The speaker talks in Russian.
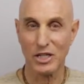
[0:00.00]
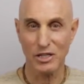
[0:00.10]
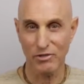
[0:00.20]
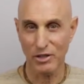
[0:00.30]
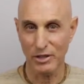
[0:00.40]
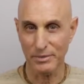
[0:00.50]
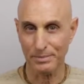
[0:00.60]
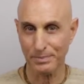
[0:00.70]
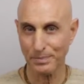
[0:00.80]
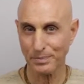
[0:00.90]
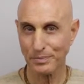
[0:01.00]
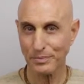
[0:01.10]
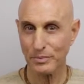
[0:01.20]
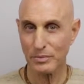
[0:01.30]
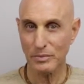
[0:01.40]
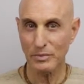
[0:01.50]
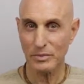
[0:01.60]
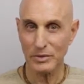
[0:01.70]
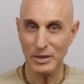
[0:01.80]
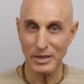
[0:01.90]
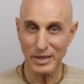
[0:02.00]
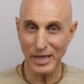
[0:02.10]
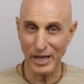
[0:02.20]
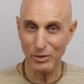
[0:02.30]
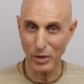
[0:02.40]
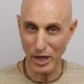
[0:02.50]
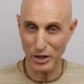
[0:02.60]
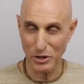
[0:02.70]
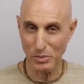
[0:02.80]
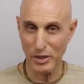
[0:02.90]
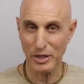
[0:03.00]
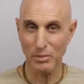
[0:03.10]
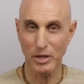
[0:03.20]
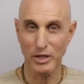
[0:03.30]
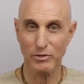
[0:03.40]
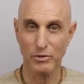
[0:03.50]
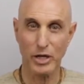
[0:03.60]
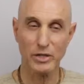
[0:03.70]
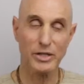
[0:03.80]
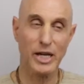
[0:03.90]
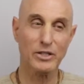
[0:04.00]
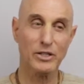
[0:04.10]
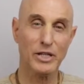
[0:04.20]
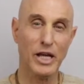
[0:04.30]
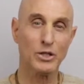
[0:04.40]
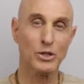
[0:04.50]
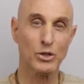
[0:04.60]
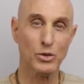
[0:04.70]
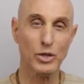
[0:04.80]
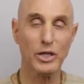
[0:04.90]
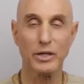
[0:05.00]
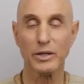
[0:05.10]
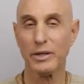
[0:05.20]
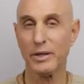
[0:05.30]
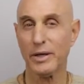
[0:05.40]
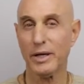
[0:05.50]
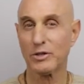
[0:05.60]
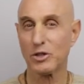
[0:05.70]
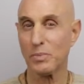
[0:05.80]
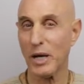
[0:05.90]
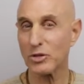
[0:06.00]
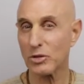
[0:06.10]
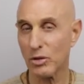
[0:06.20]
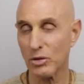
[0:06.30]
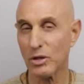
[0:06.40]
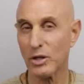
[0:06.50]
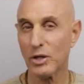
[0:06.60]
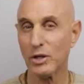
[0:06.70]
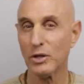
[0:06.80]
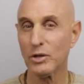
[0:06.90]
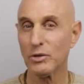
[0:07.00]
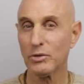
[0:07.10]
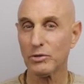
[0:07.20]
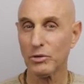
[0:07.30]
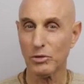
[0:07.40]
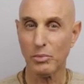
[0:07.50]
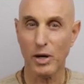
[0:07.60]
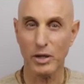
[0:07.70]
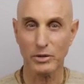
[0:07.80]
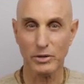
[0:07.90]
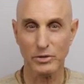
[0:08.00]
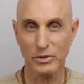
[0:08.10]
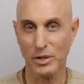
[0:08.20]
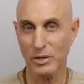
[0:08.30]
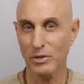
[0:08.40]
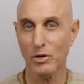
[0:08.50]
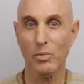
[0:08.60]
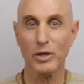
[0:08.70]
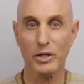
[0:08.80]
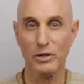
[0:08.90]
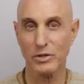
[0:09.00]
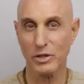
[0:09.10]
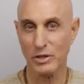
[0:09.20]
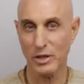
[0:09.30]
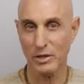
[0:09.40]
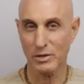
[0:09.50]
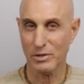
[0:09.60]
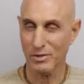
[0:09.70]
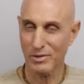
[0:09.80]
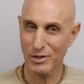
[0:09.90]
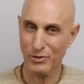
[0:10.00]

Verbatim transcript: Как, например, иметь вкус к тому, чтобы стать травинкой. Это уникальная черта, присущая только бактам. Никто другой не может этого ощутить.